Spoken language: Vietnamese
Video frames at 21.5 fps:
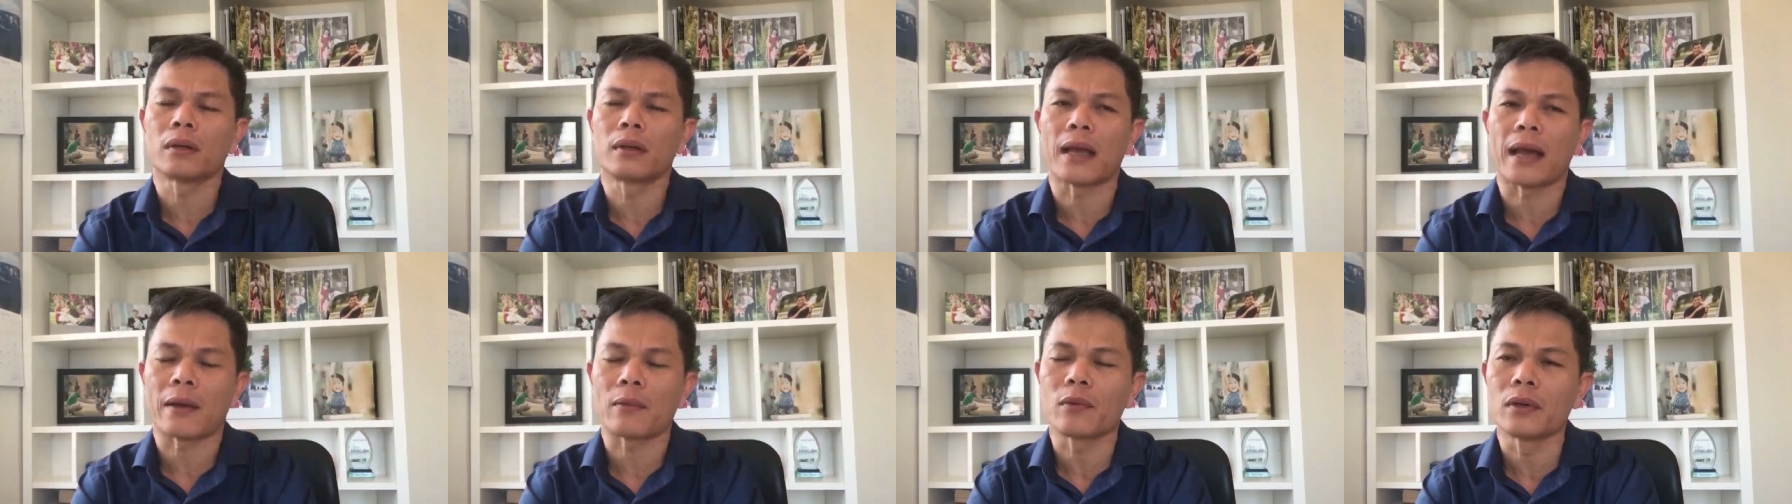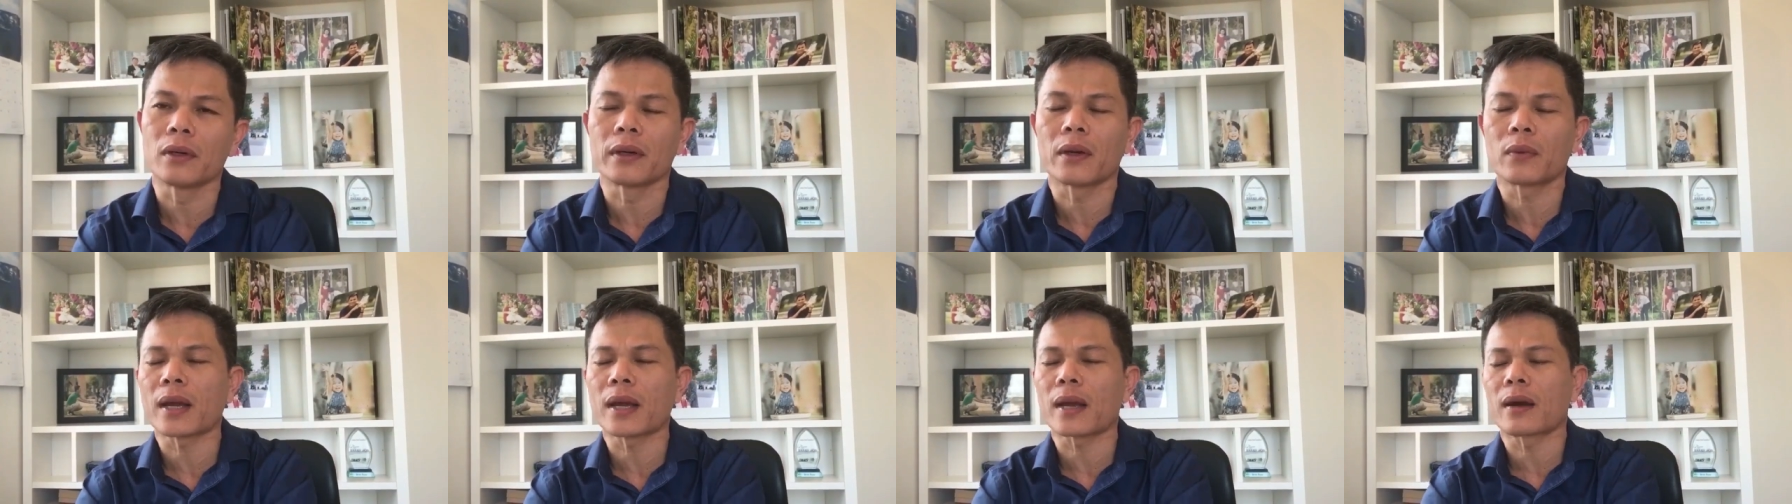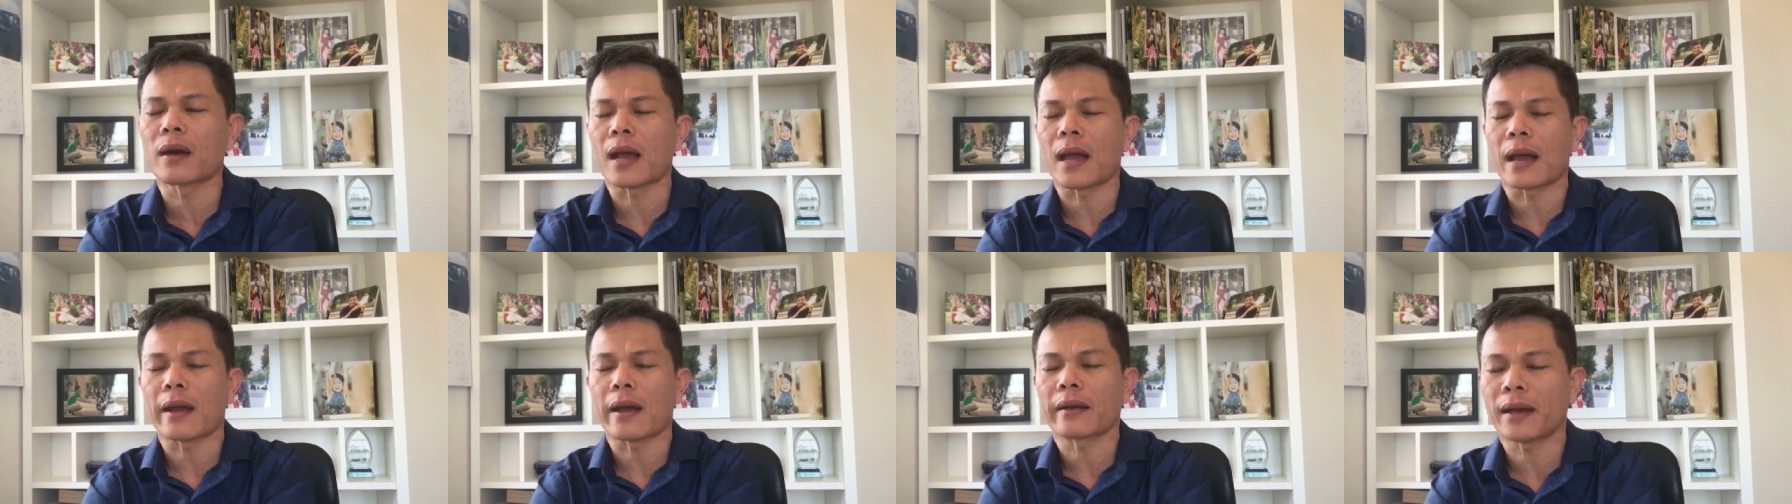dạng người nông dân
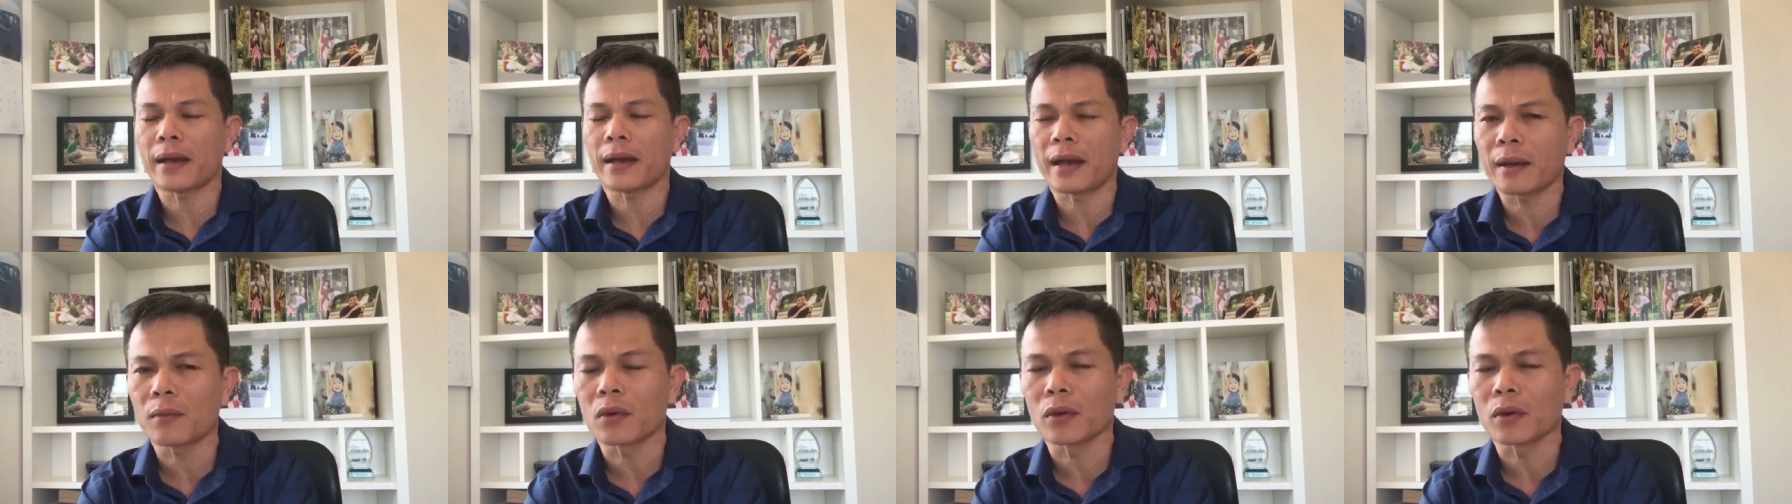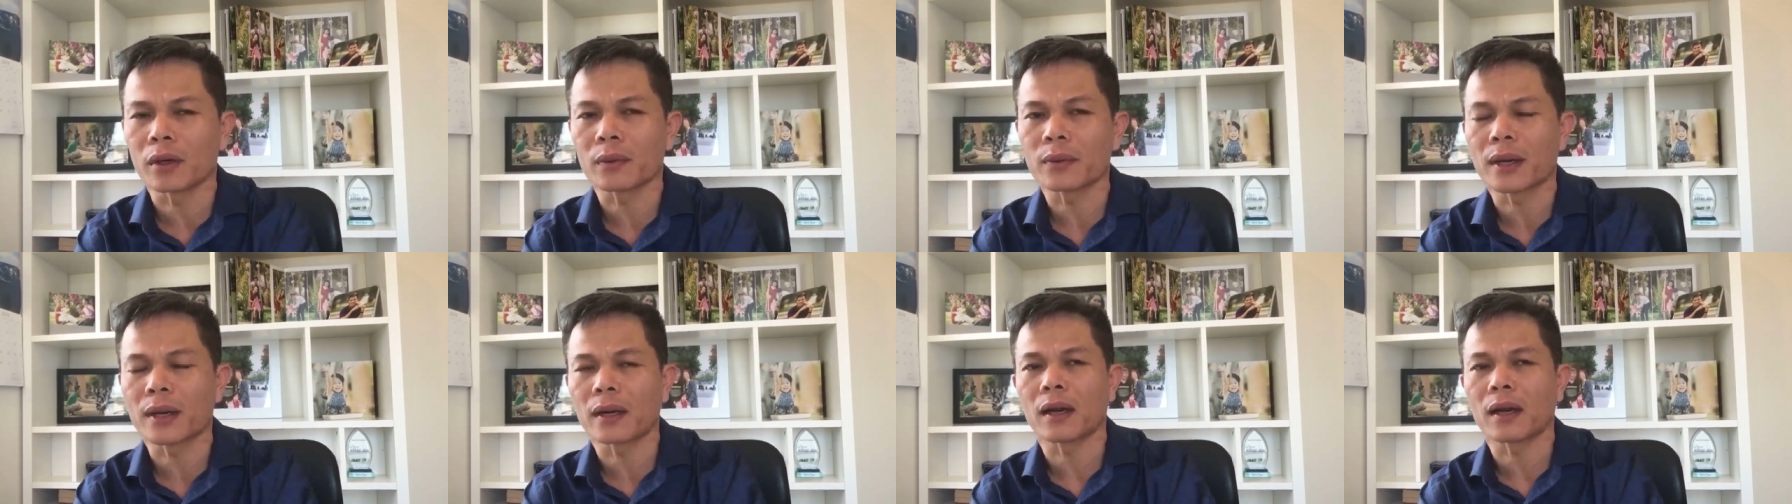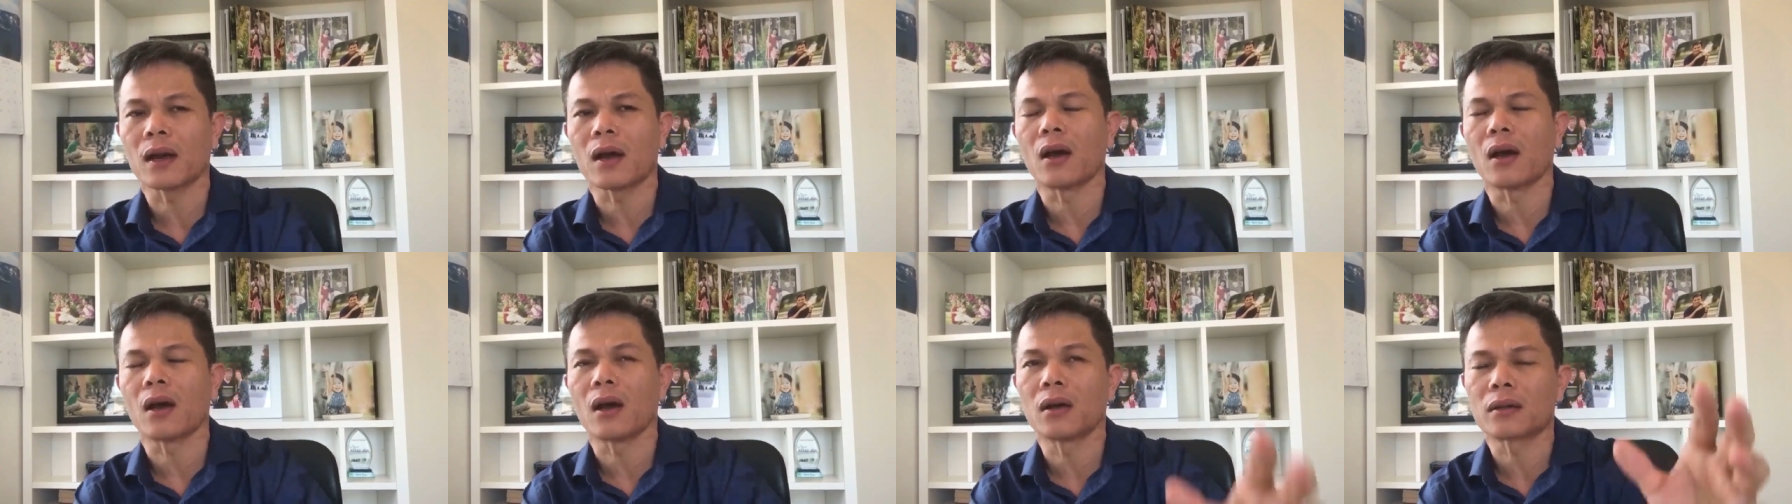là khác một người nông dân là
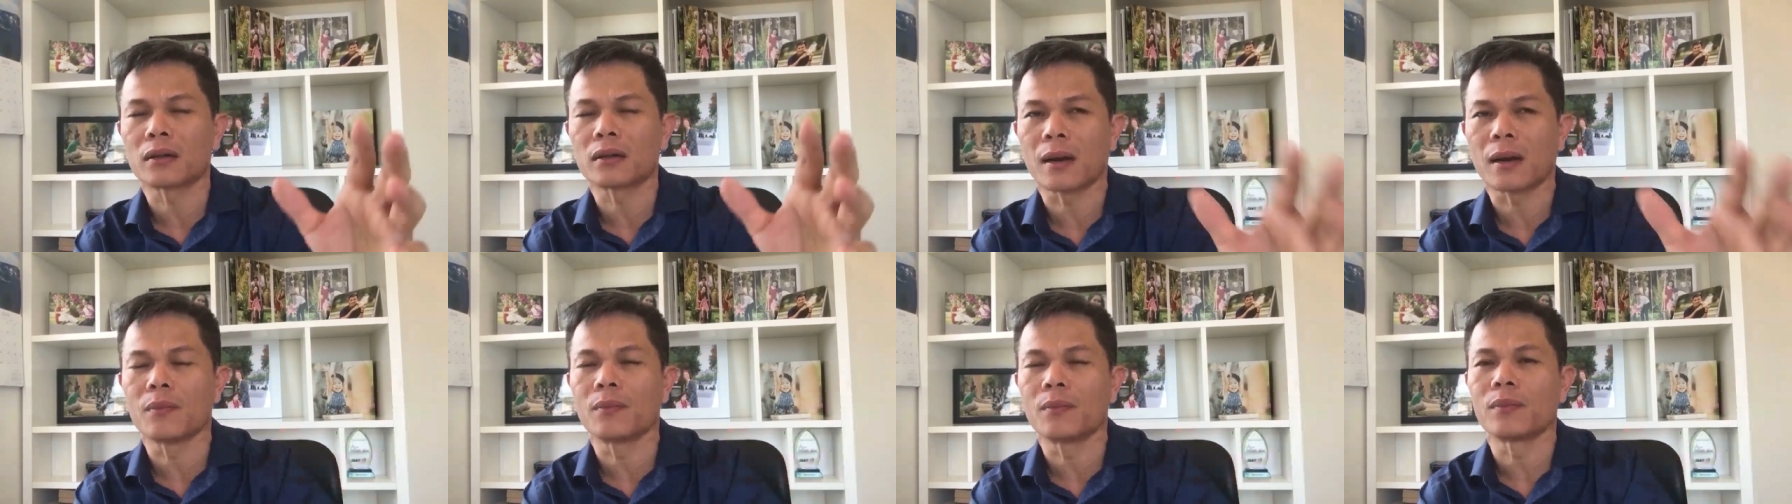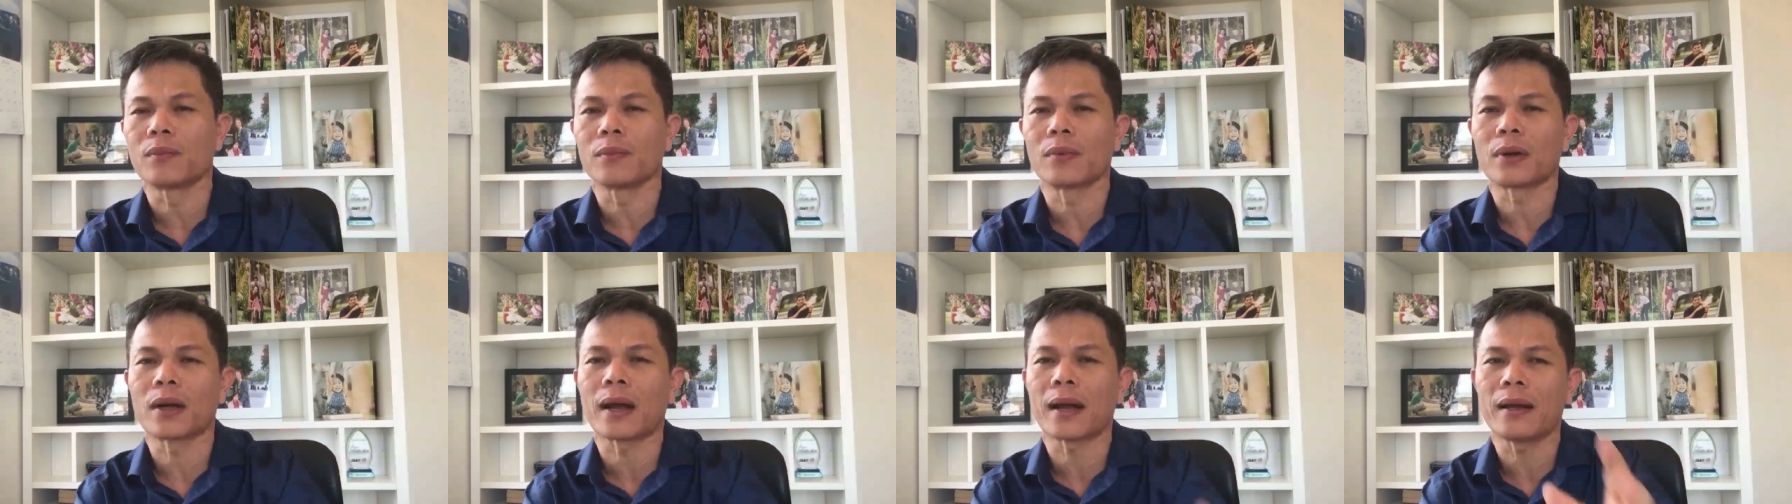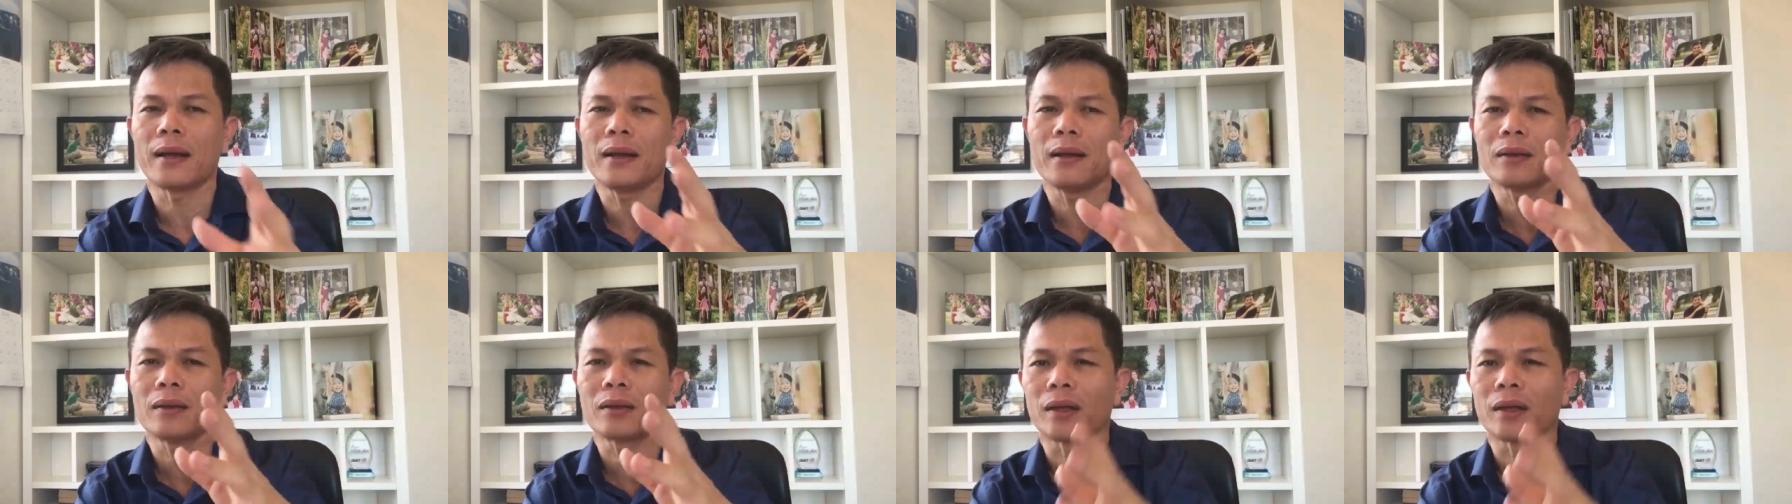họ trồng cái